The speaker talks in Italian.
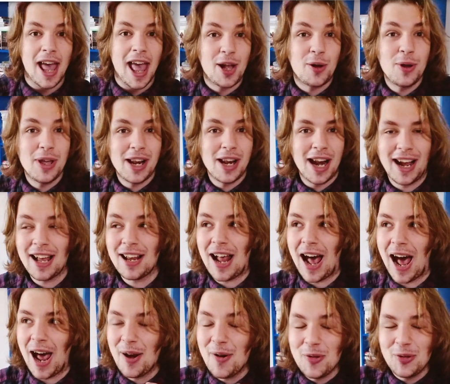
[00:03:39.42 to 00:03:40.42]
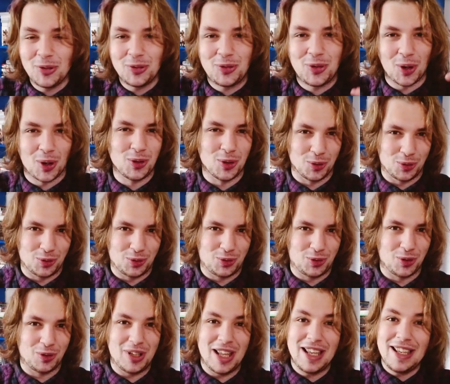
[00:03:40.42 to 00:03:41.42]
e qui raga hanno
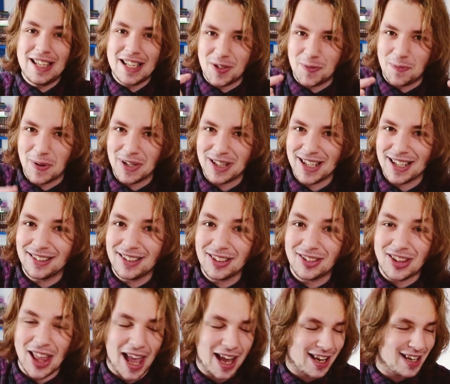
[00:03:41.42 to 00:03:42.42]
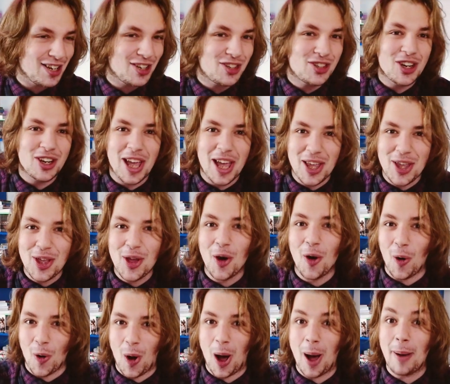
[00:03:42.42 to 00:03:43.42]
introdotto degli espedienti tecnici che io
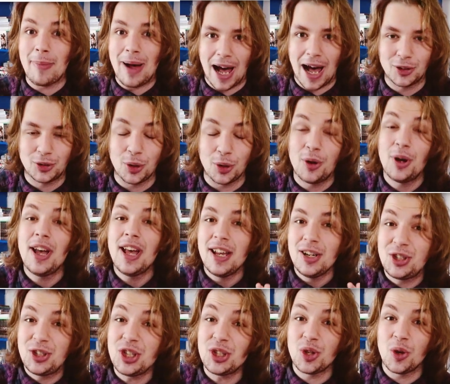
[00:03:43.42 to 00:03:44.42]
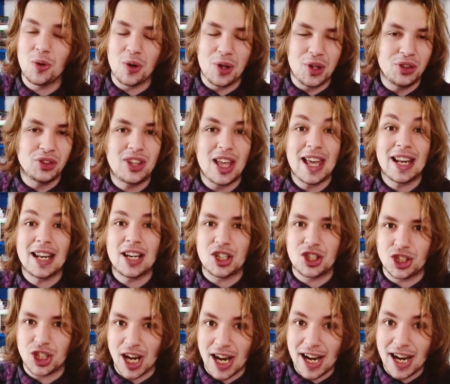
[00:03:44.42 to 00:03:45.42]
ho amato ci sono intere
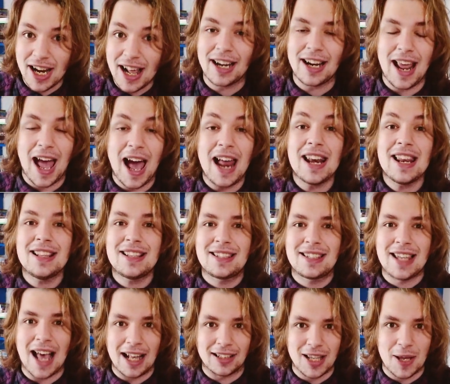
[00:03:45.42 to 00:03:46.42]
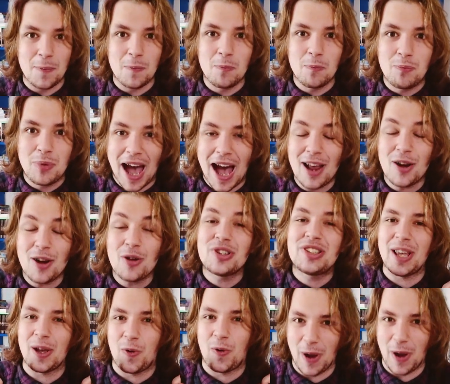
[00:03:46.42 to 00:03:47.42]
scene realizzate in piano
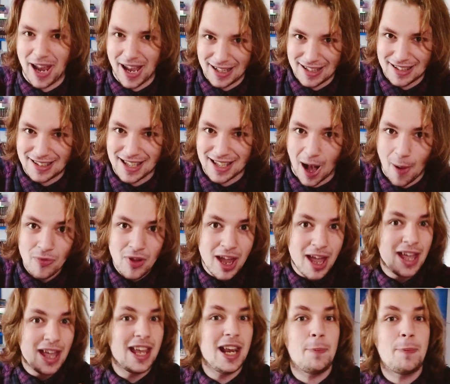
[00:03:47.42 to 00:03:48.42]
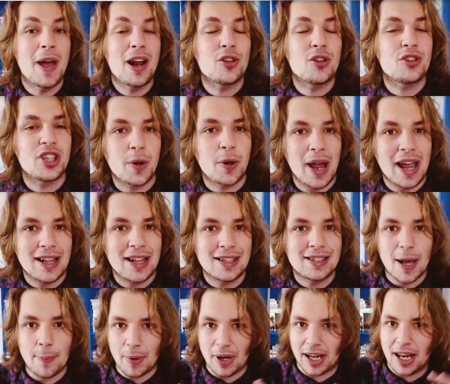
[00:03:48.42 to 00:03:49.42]
sequenza il piano
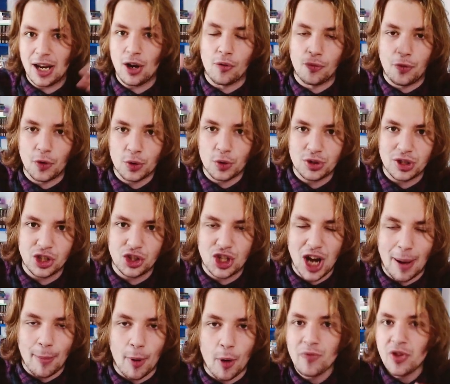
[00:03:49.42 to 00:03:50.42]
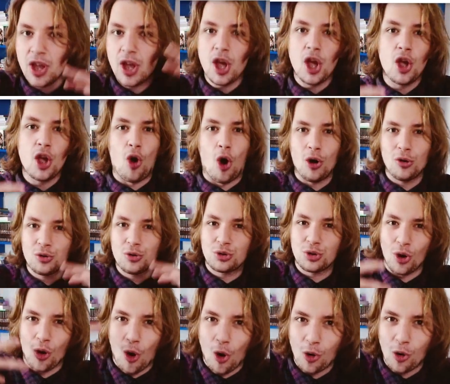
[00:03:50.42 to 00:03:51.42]
sequenza per chi non fosse diciamo
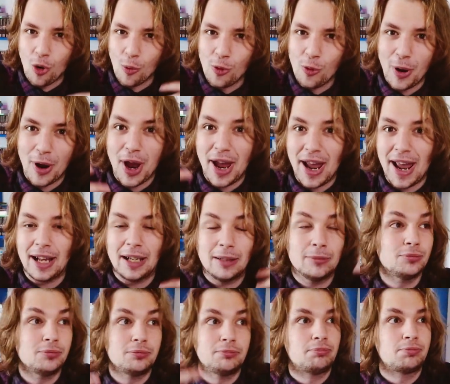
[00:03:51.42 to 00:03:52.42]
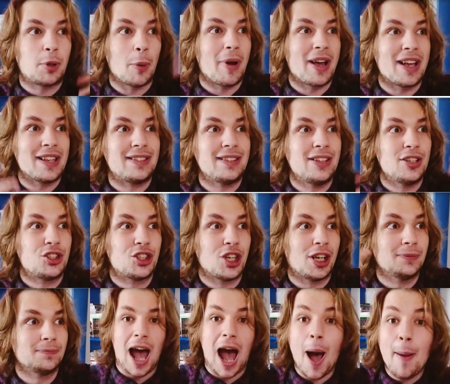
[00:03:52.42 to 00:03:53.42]
consono o comunque come si
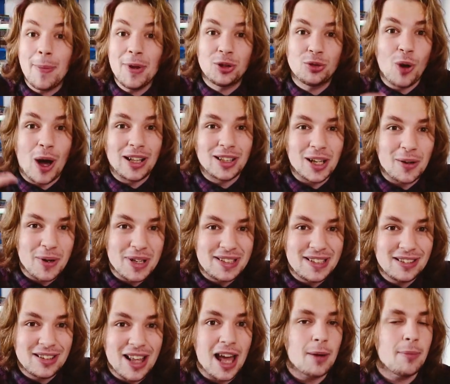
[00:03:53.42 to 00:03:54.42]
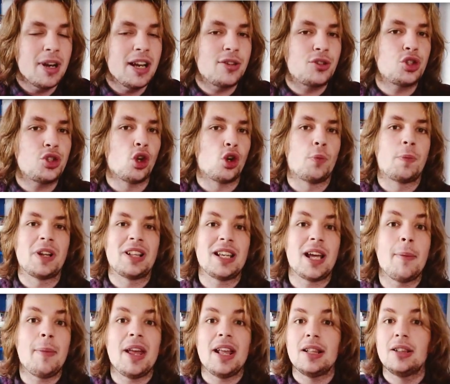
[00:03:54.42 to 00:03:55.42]
dice abituato a questi termini sono
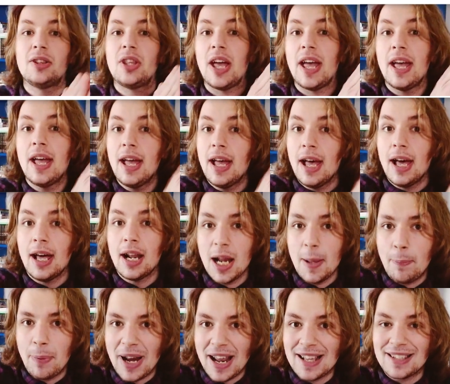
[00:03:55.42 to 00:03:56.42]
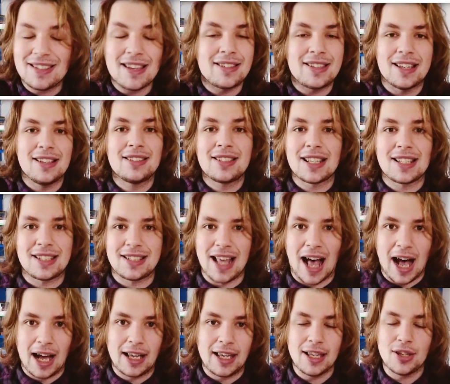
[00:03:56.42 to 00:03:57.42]
praticamente riprese senza
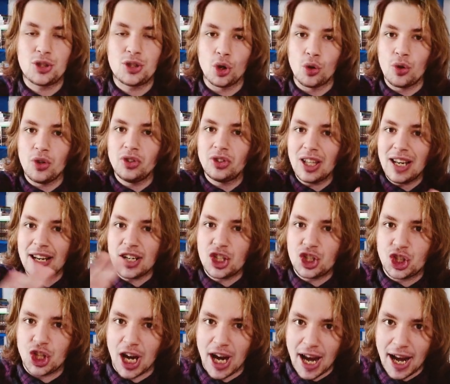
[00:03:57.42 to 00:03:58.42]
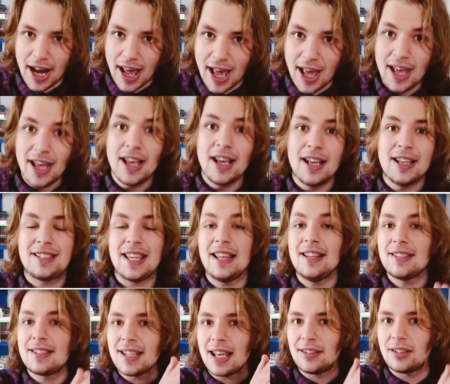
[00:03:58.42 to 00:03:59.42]
stacchi sono intere scene
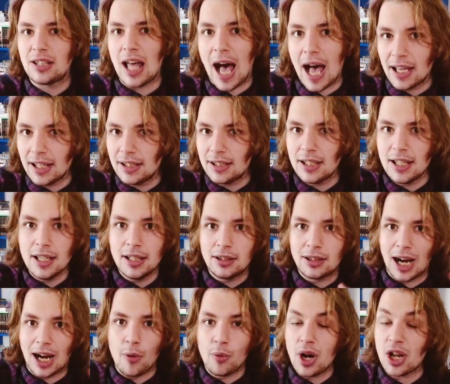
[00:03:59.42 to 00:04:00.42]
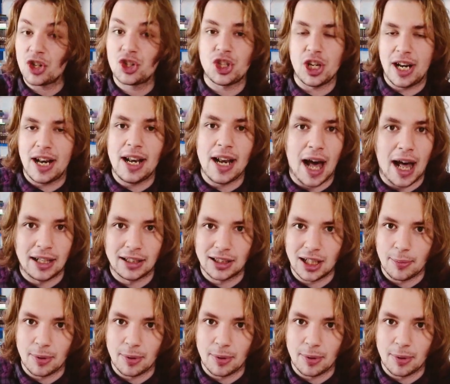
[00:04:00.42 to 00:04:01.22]
senza tagli tra una una scena e l'altra